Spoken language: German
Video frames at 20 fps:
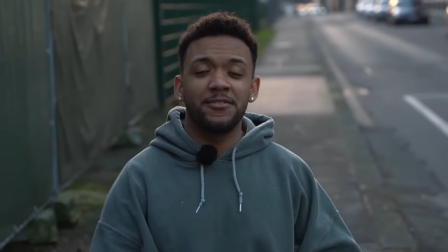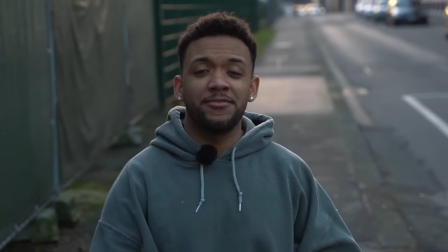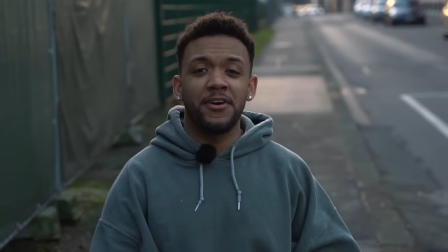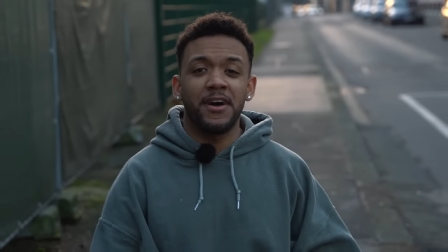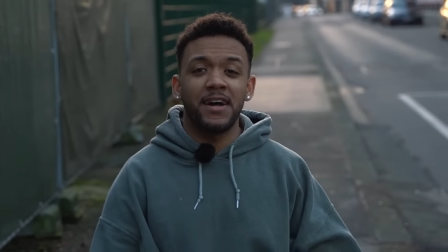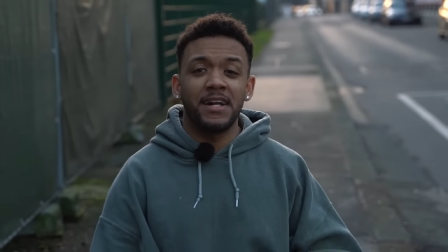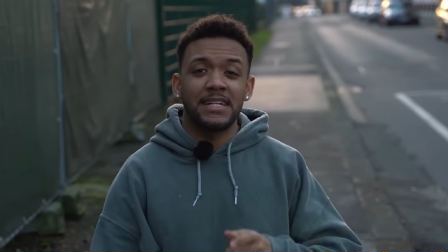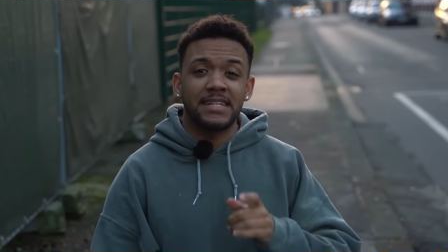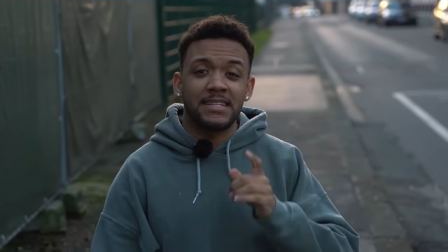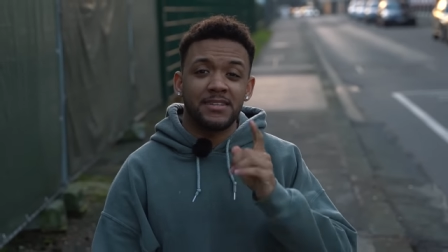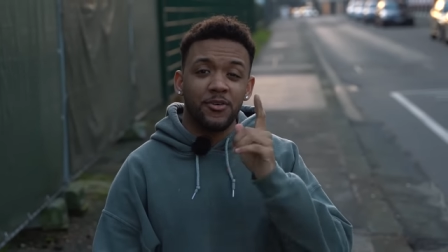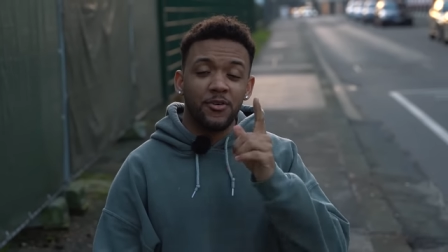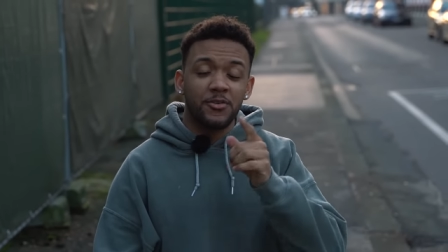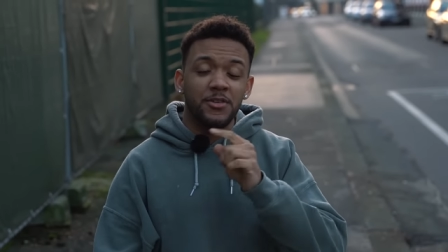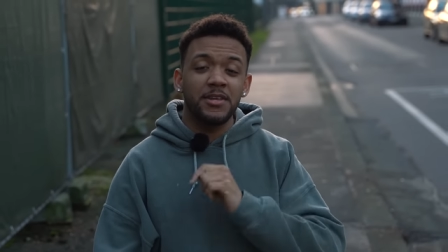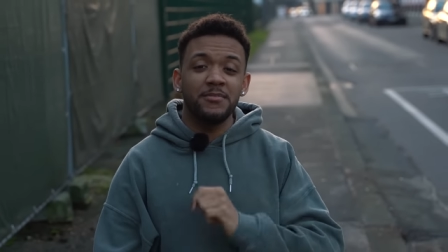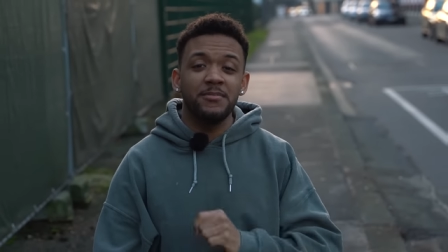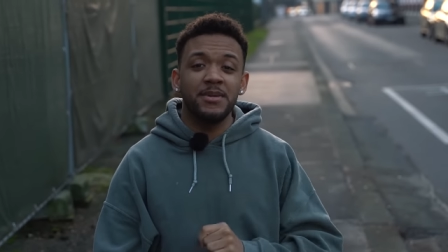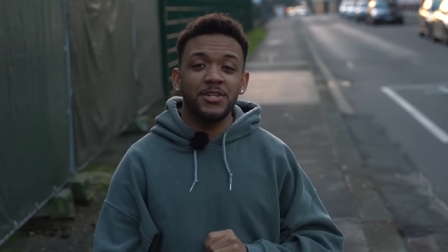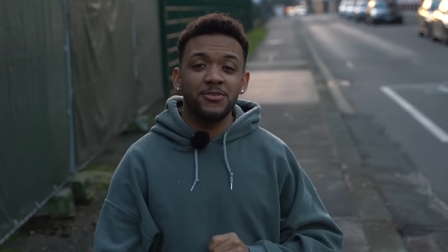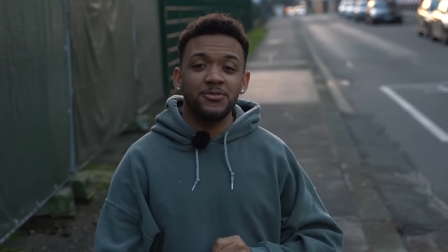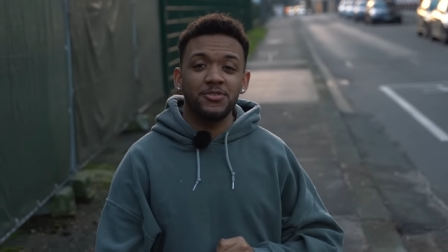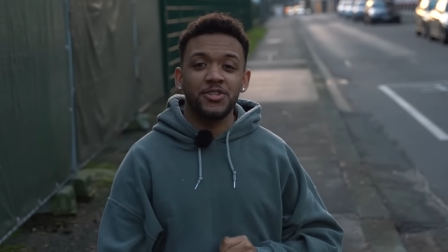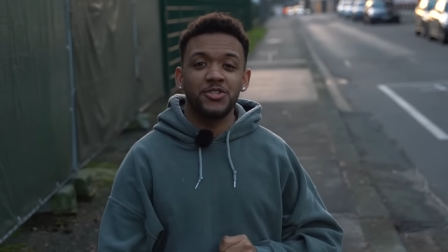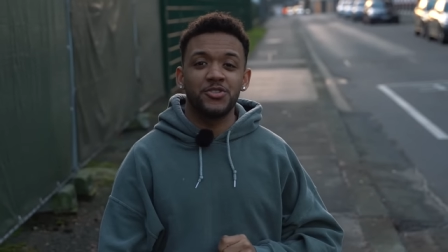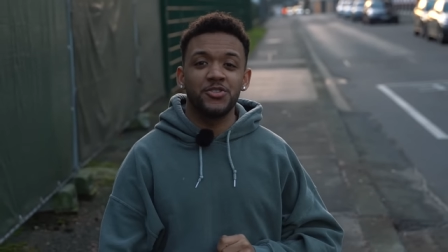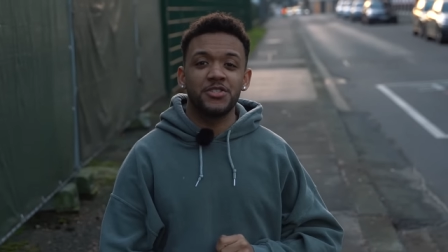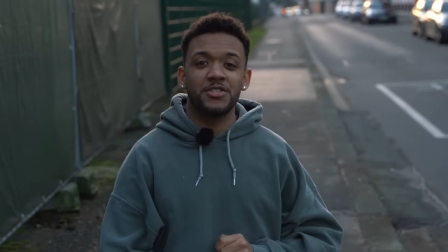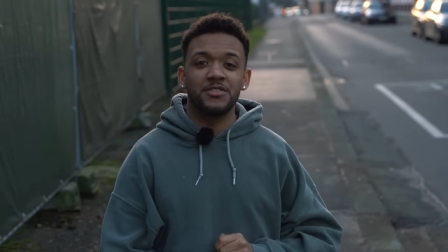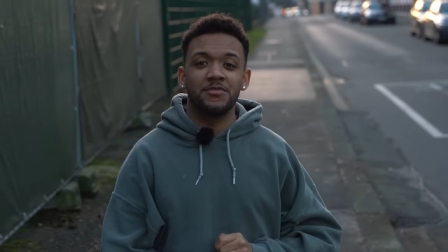gefallen und ihr mich
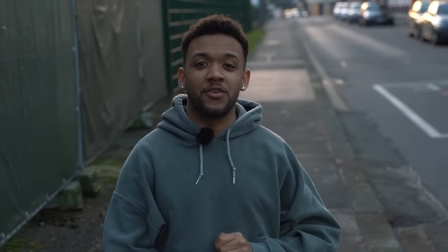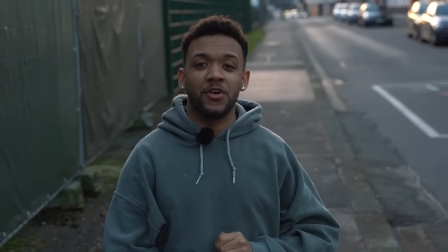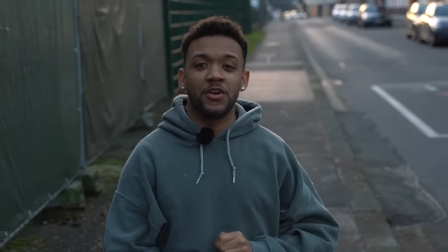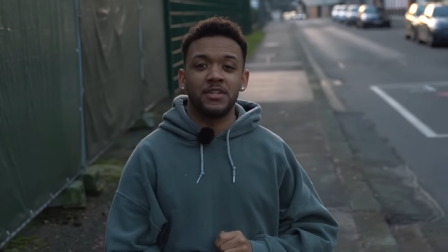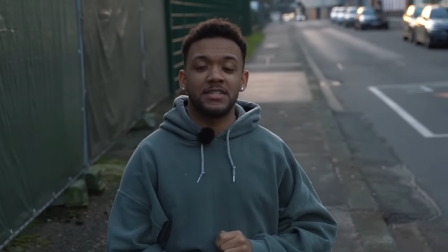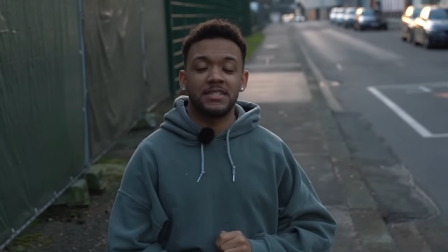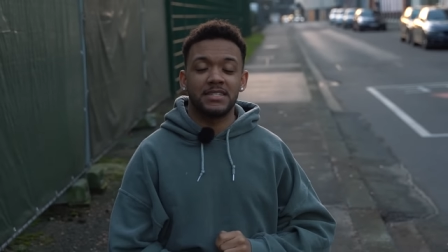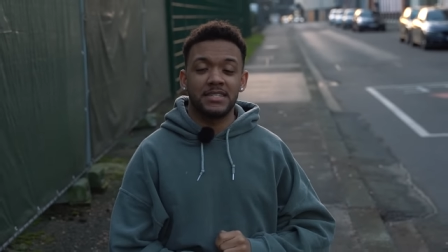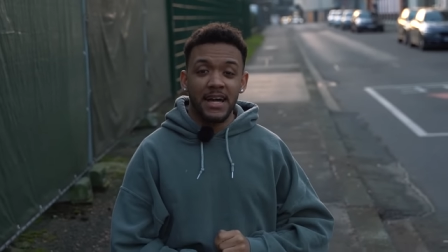unterstützen wollt,